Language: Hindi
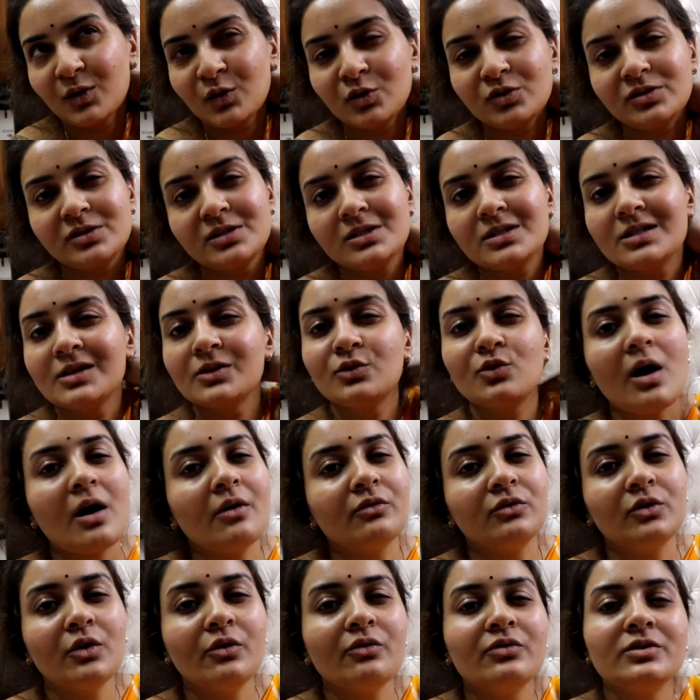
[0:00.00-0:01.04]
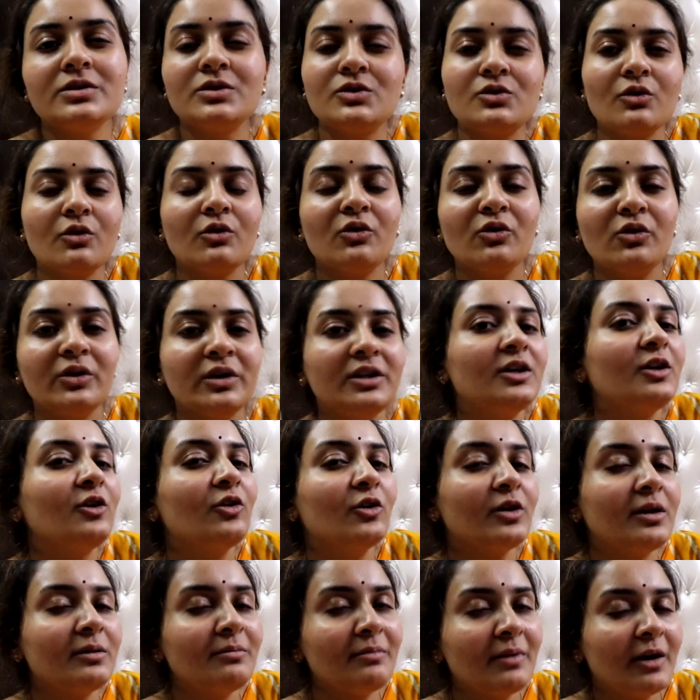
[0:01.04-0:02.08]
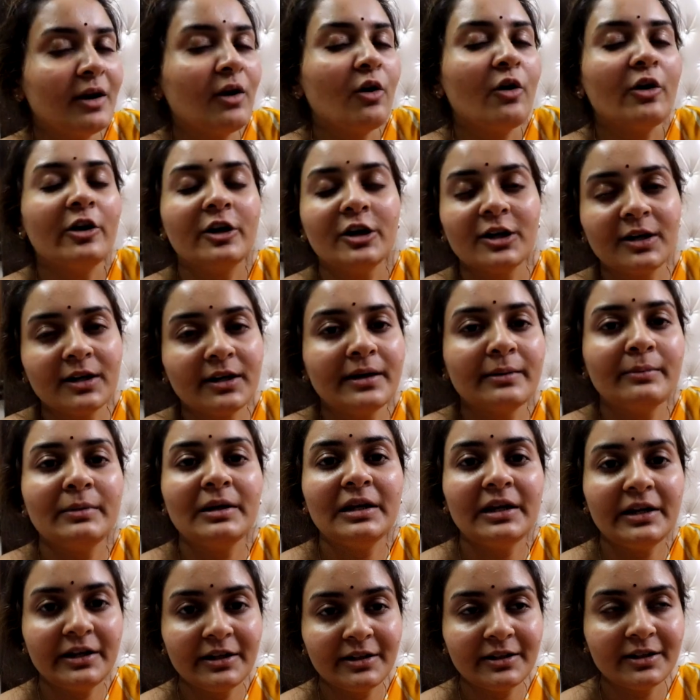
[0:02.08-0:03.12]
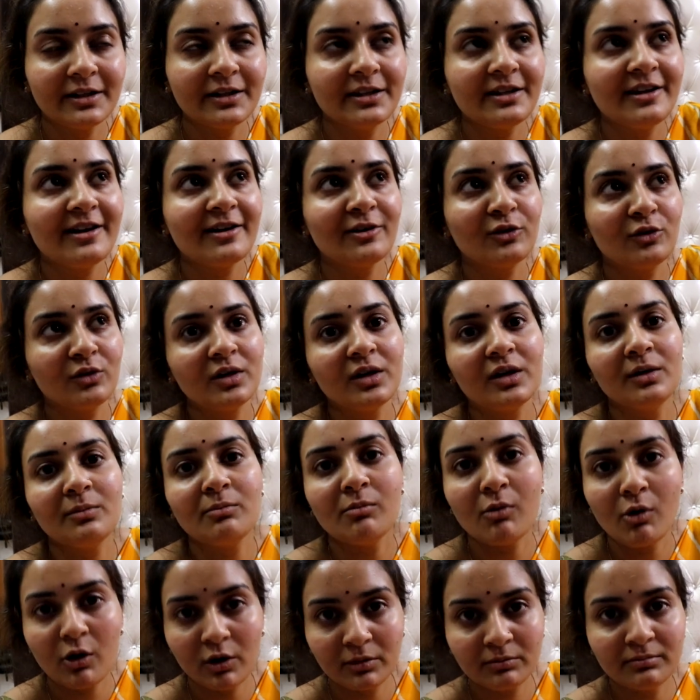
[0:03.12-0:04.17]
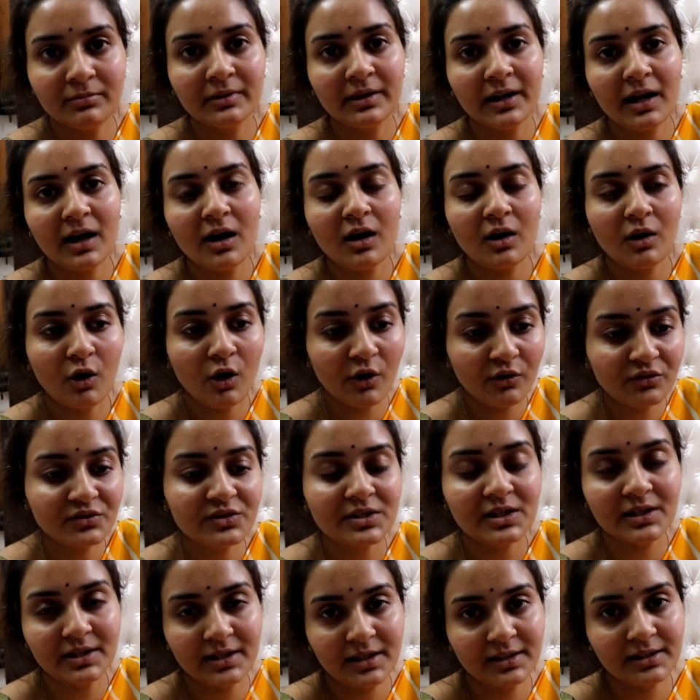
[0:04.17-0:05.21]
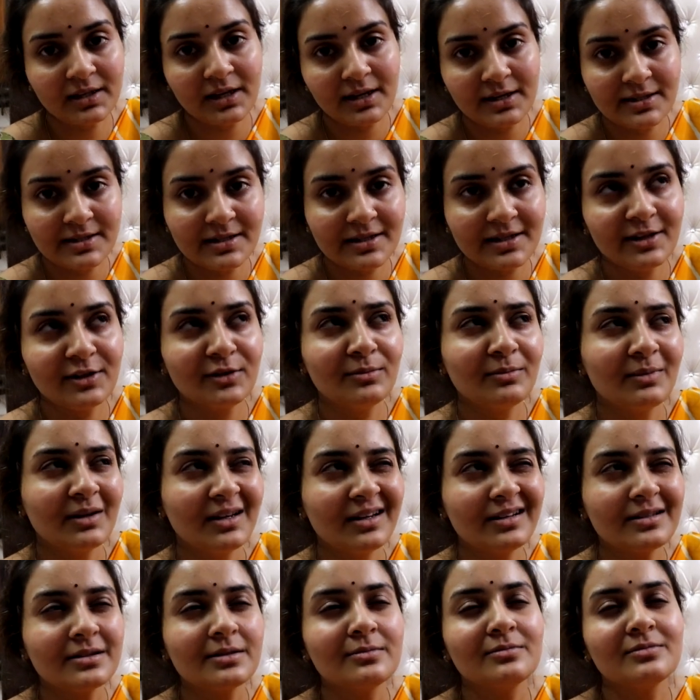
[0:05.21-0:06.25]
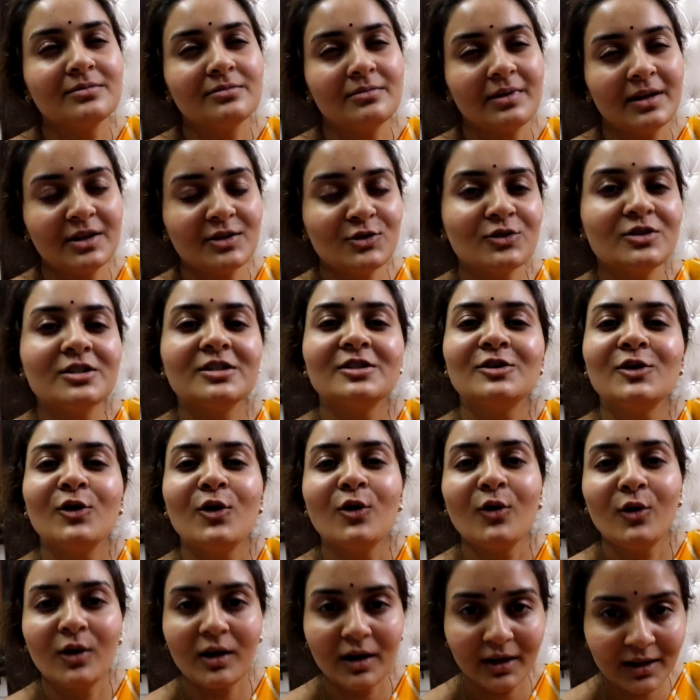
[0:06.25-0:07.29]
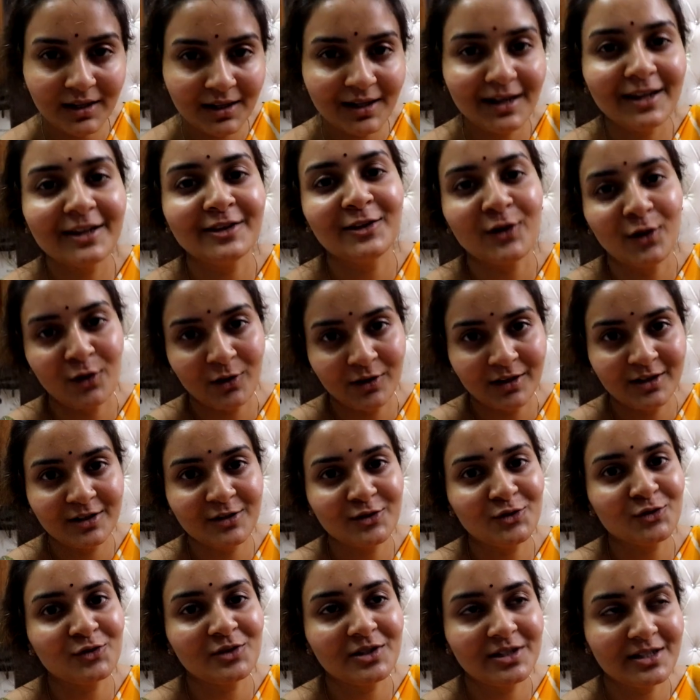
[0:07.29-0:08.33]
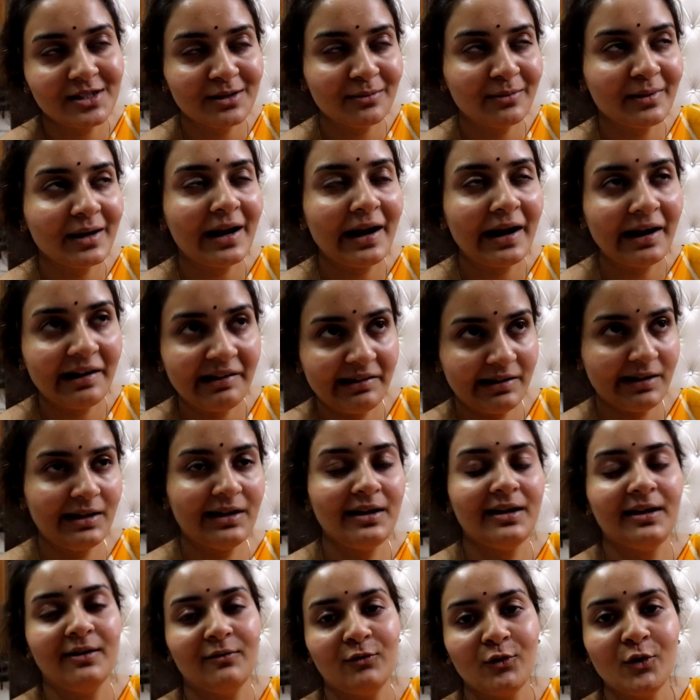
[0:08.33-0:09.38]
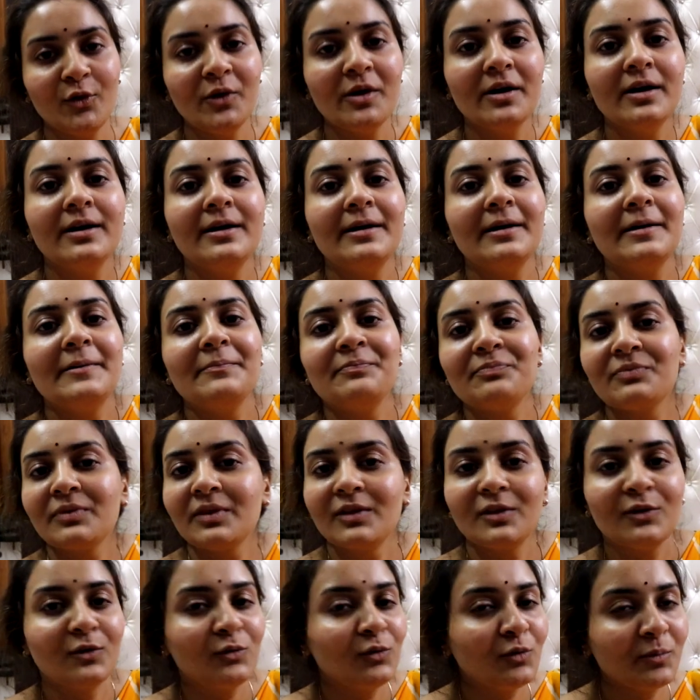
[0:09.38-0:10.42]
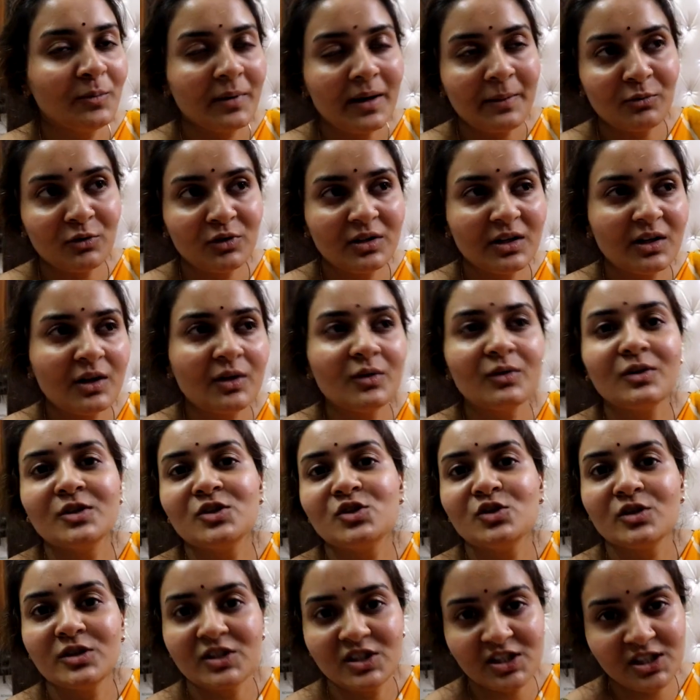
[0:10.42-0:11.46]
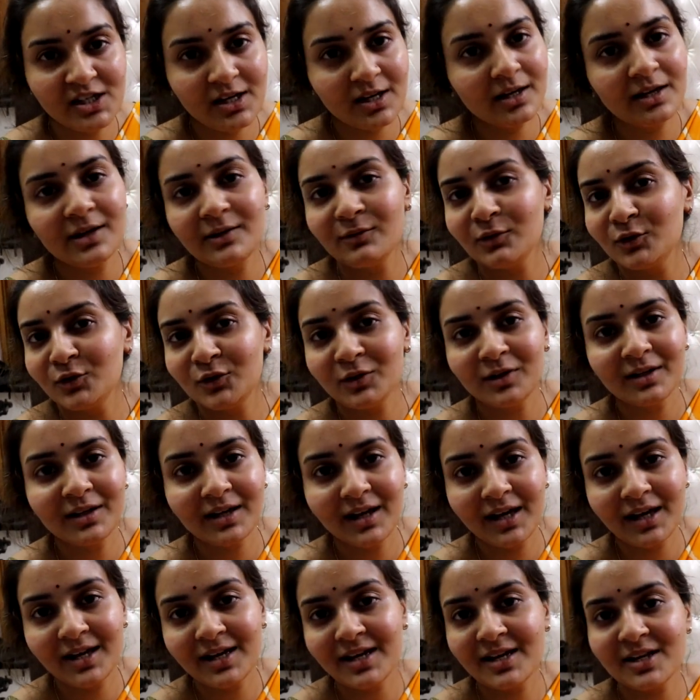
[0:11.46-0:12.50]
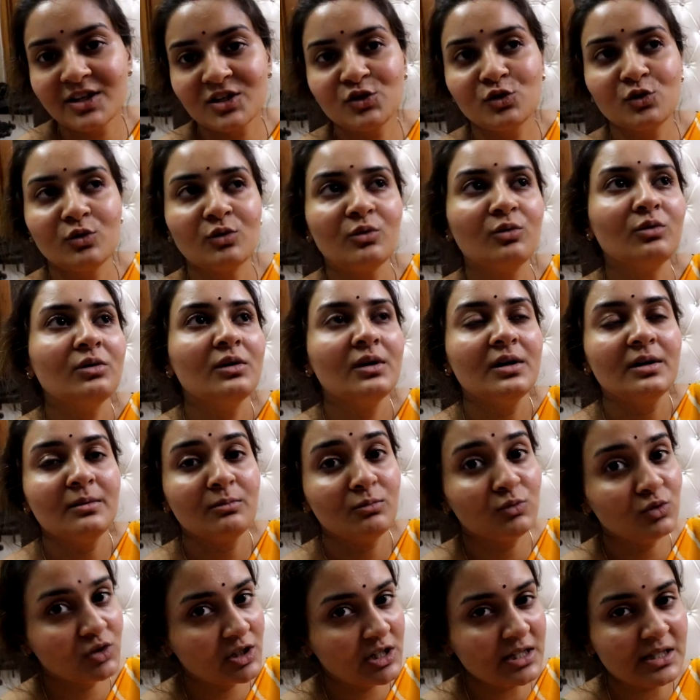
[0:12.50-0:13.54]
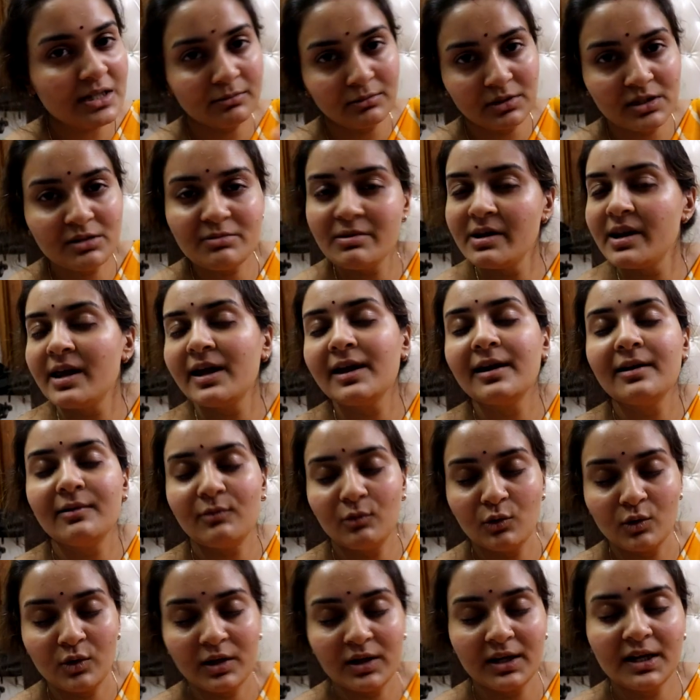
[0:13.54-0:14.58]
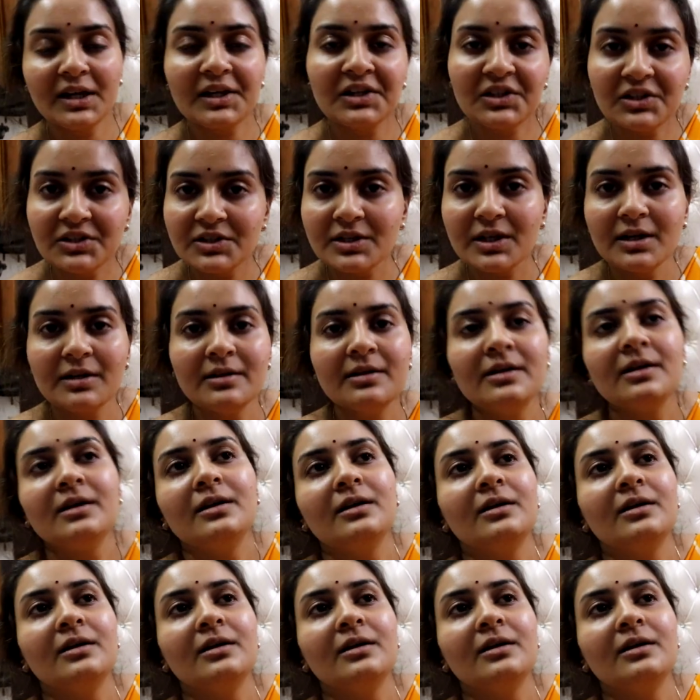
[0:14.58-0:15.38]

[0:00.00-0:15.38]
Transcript: कुछ चीज़ें तो आउट ऑफ स्टॉक हो गई थी क्योंकि मैंने ऑर्डर करने में लेट कर दिया क्योंकि बहुत बड़ा ऑफ चल रहा था इसलिए तो मैंने मैंने सोचा चलो कर ही लेते ऑर्डर जो चीज़ें मैंने ऐड की है वो तो वो मैं आपको दिखाऊंगी जो अच्छी आएगी वो तो रखेंगे जो मुझे समझ में नहीं आएगी वो करेंगे रिटर्न